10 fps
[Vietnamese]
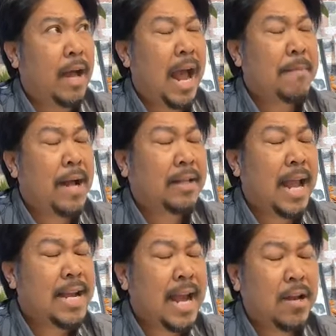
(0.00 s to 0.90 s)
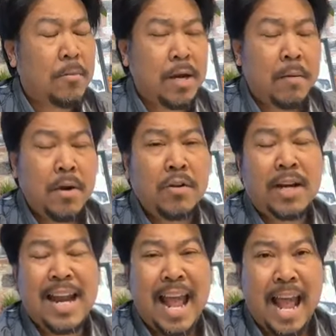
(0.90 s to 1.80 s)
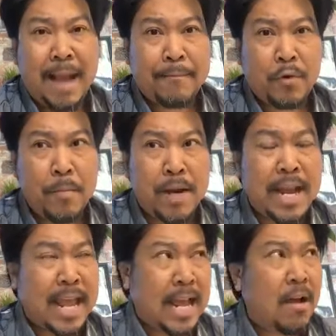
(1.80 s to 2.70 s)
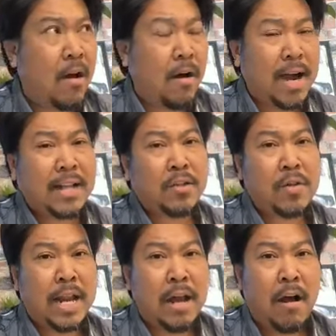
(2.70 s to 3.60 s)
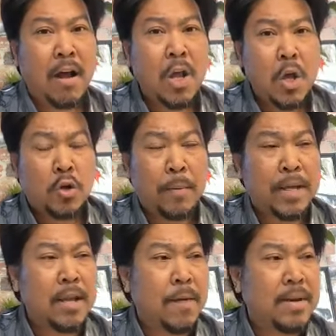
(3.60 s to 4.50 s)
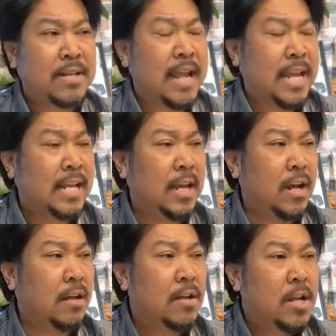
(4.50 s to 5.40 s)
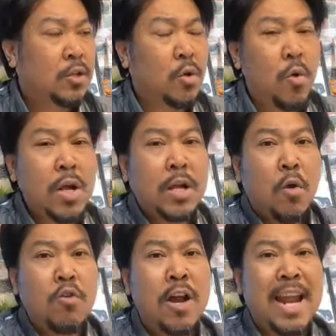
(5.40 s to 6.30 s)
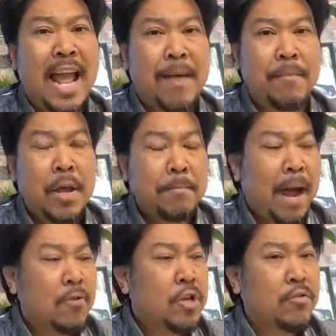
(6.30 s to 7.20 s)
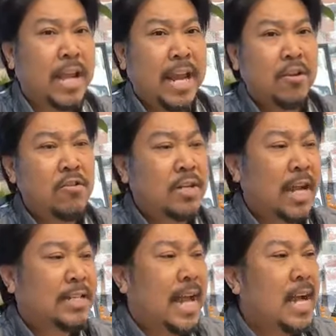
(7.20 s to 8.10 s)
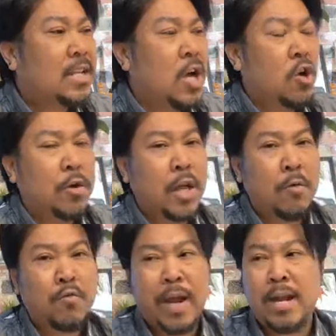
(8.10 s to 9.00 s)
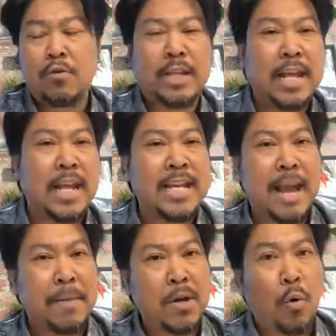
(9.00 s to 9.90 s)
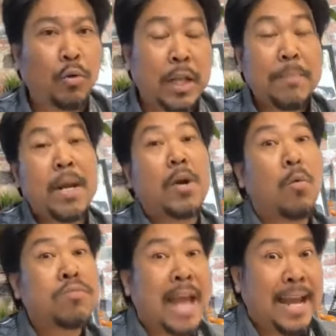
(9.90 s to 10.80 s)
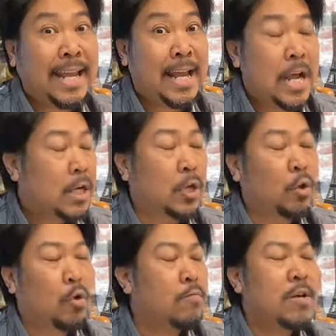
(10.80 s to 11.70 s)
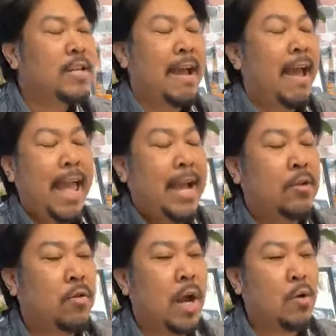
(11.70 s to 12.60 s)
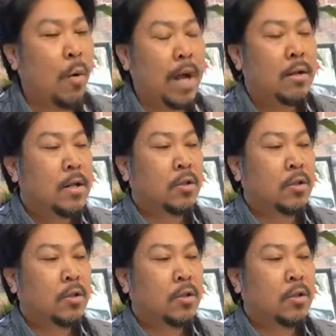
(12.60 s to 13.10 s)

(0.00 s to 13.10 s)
hai ba tháng nay rồi mình không có được làm, rồi mình hẹn hò khách này nọ, rồi bây giờ mình chạy uh, xuống cái khu đó làm, bao nhiêu kẹt đường kẹt xá hết trơn, rồi giờ mình quay đầu xe về nhà mình ngủ tiếp thì nó cũng vậy. Nên tôi cũng đứng chèn hàng ở chỗ đó luôn.